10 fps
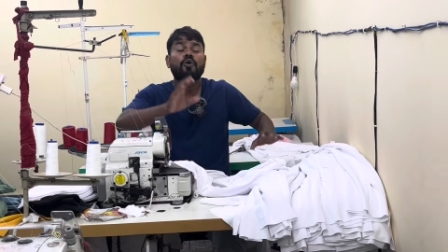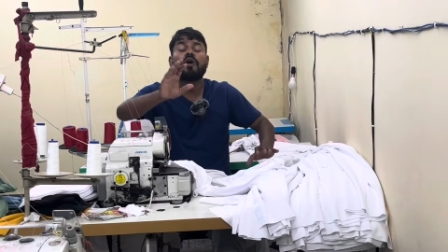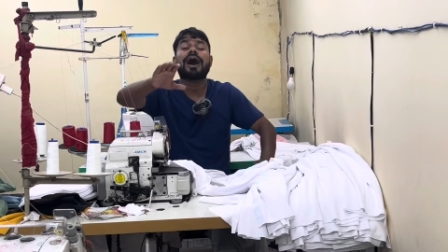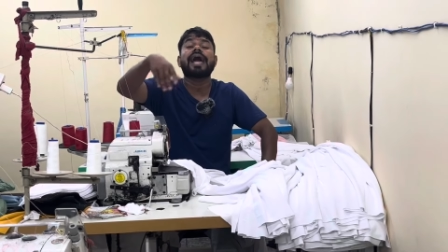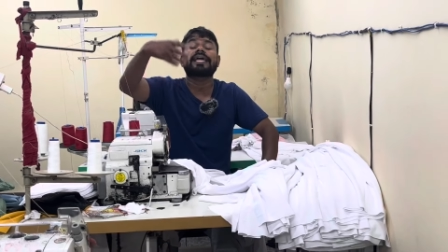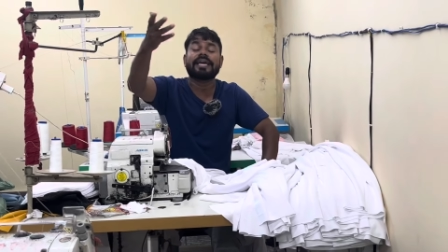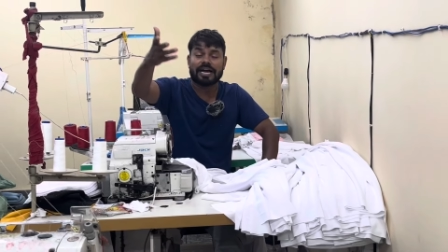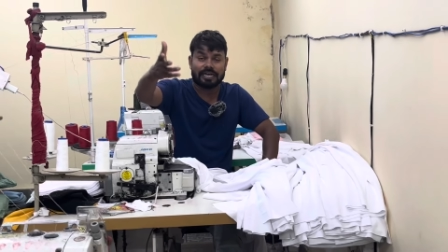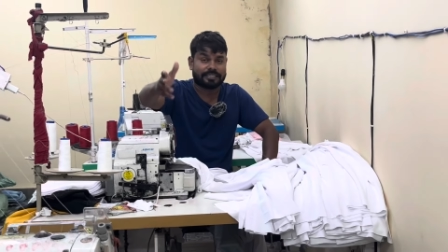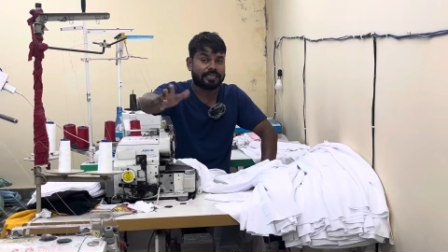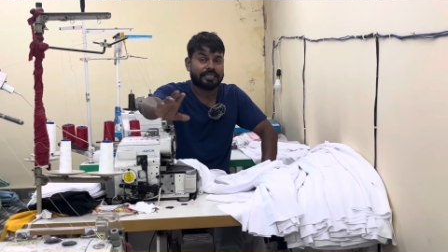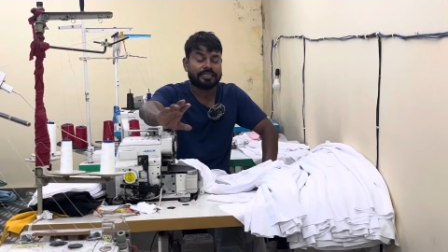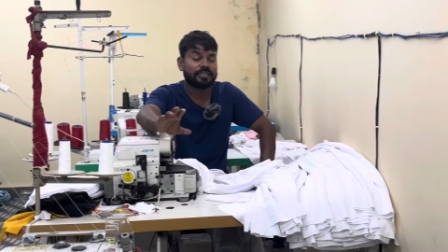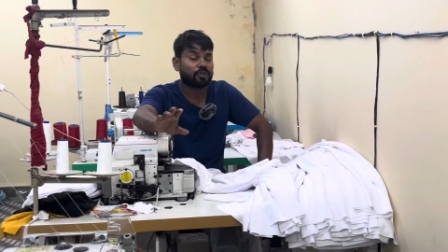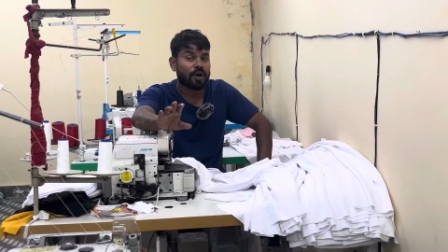वो आएंगे कहां से
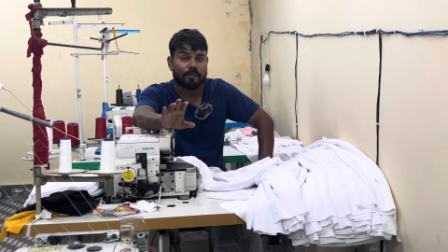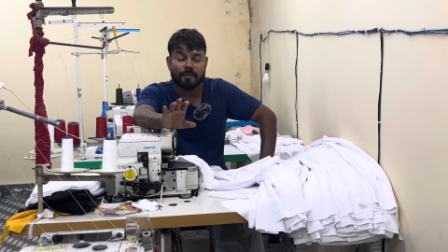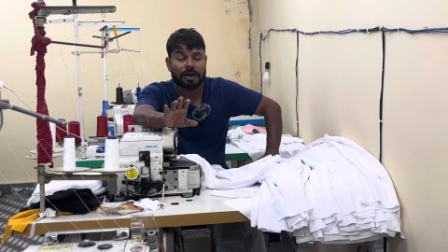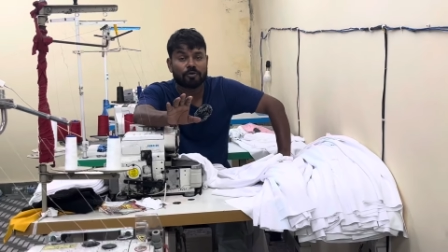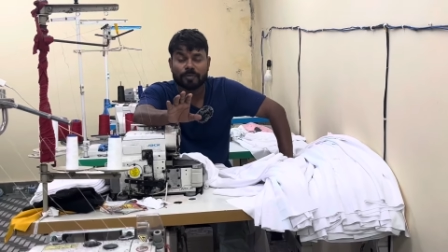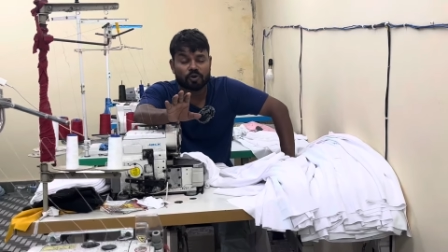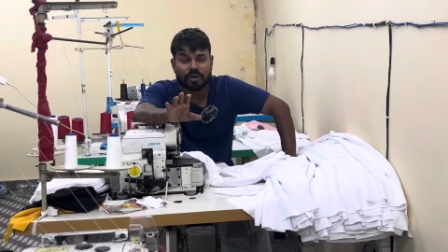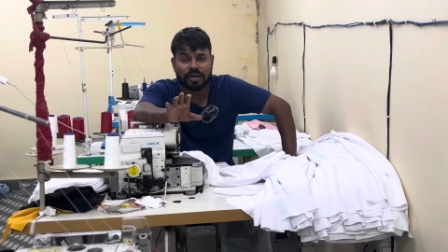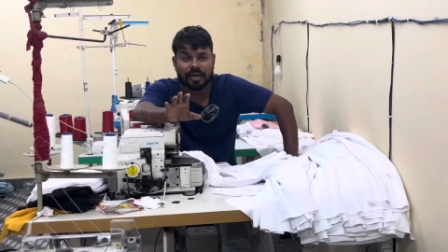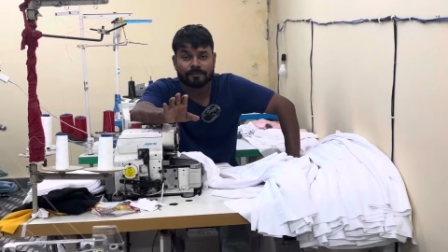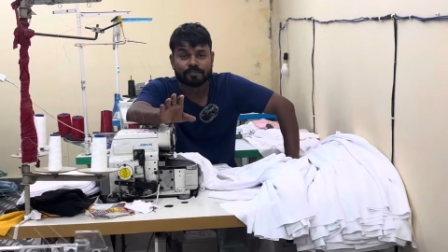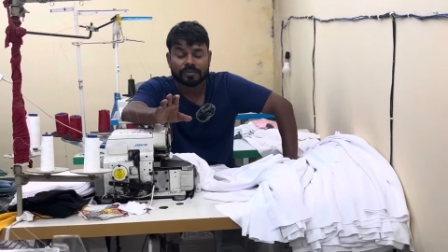ये तो आपको मालूम नहीं होगा ना